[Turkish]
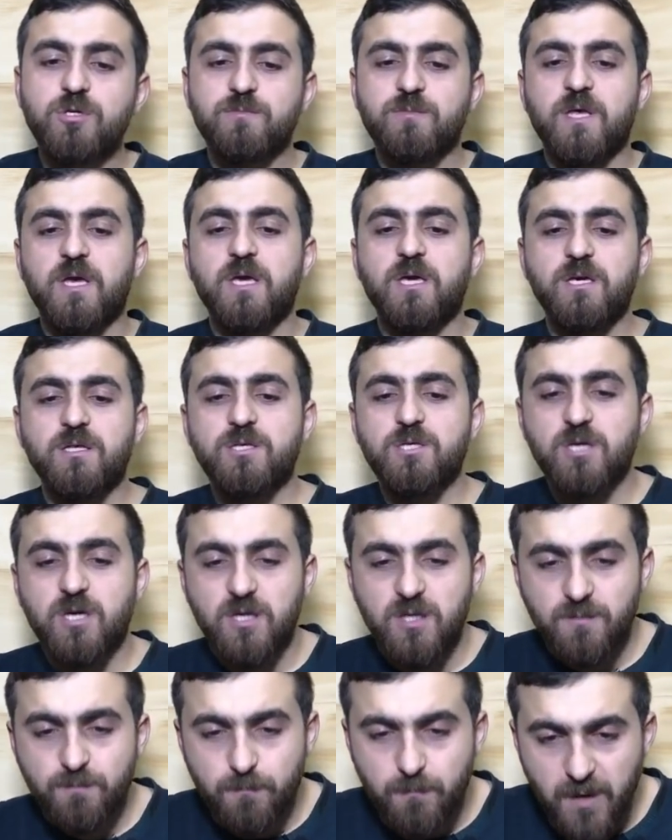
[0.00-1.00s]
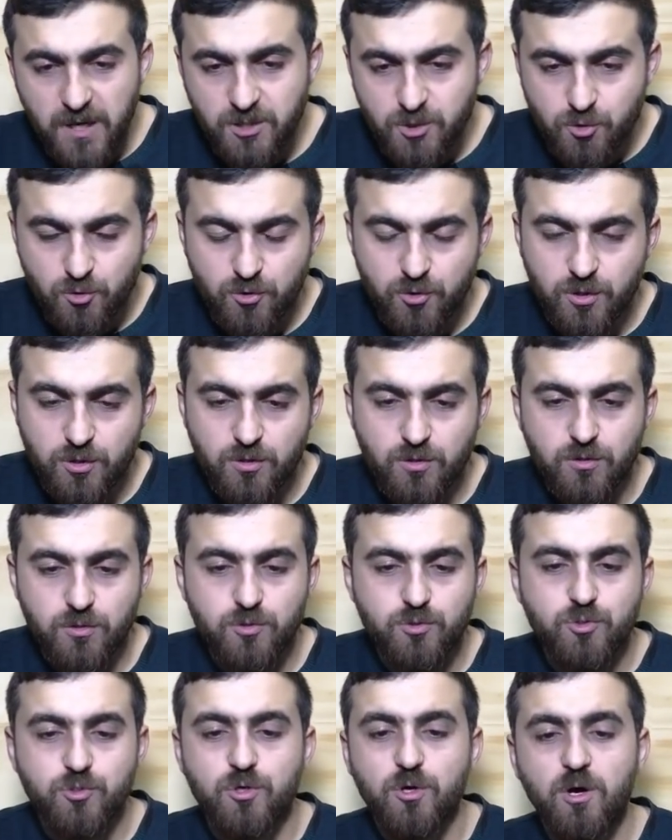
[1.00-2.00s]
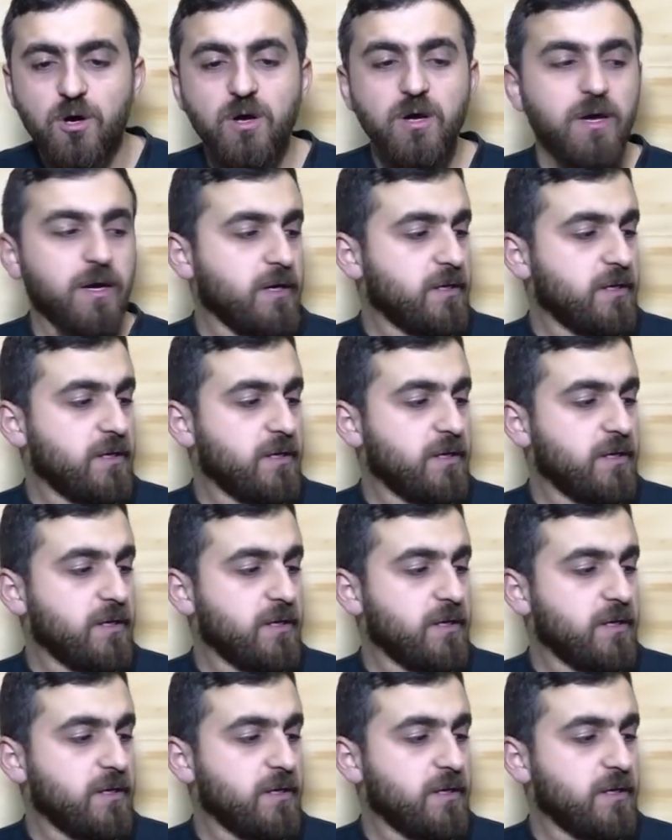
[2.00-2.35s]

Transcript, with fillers: Şimdi ikinci kalıp 5 notadan oluşuyor.